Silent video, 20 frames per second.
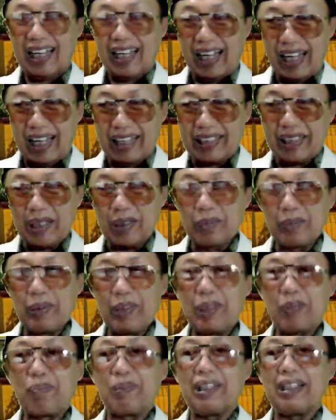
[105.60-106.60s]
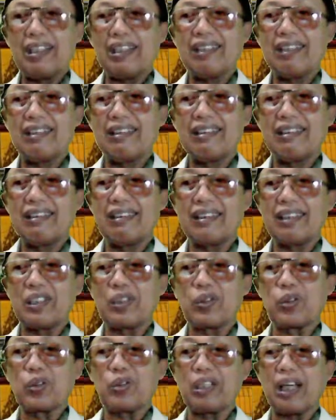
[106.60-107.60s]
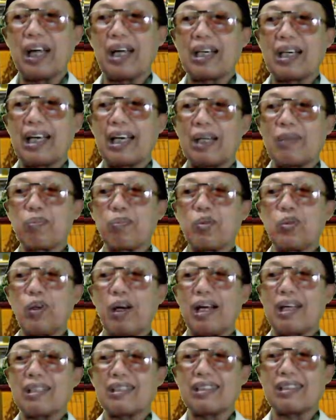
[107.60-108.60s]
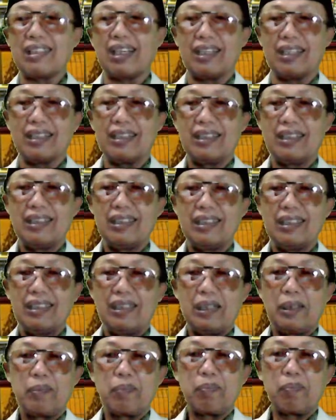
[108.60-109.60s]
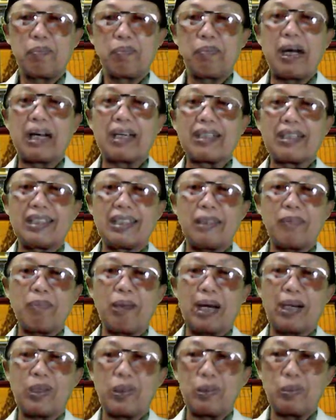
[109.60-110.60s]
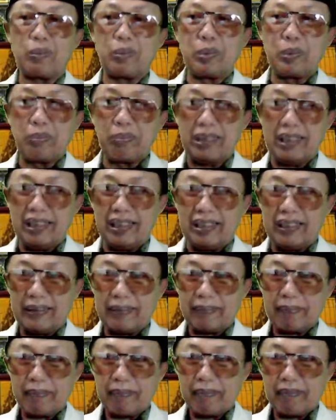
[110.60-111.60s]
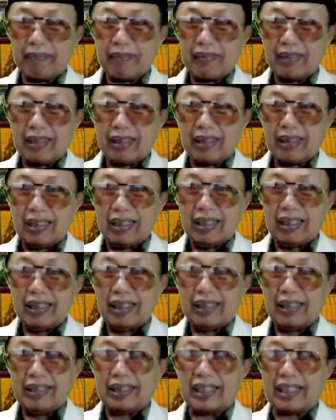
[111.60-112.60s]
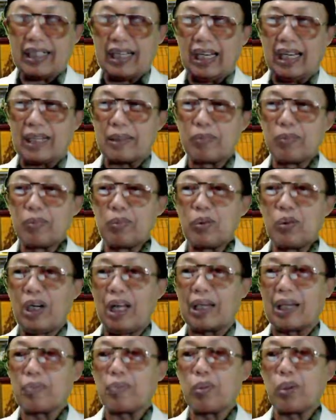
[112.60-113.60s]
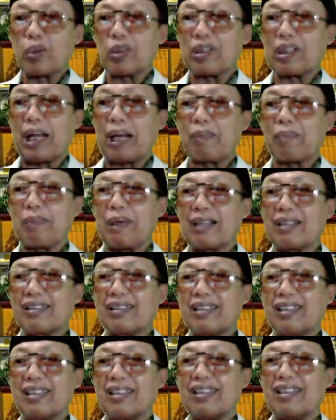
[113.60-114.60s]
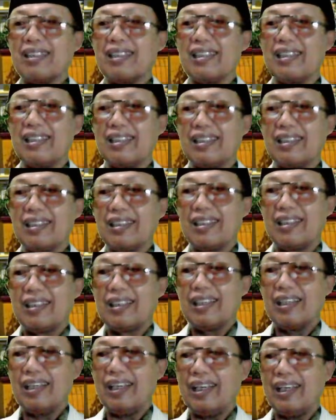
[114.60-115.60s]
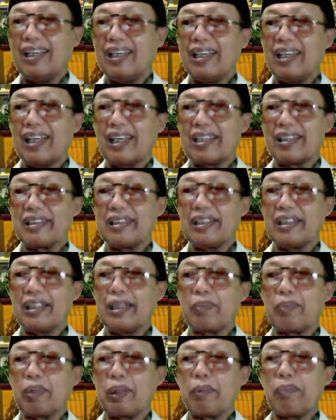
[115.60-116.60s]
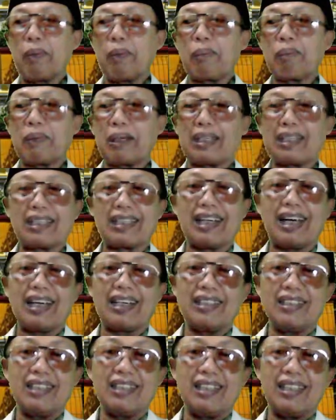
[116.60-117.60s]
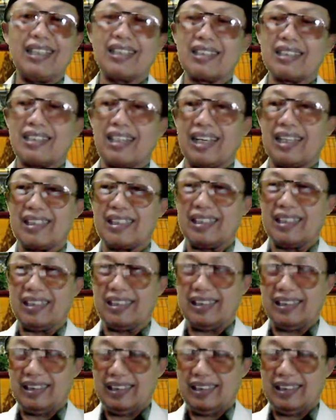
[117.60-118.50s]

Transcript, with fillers: Ayam bid disunahkan puasa bagi makhluk bumi Di dikala rembulan purnama siti energi lebih memberkahi insani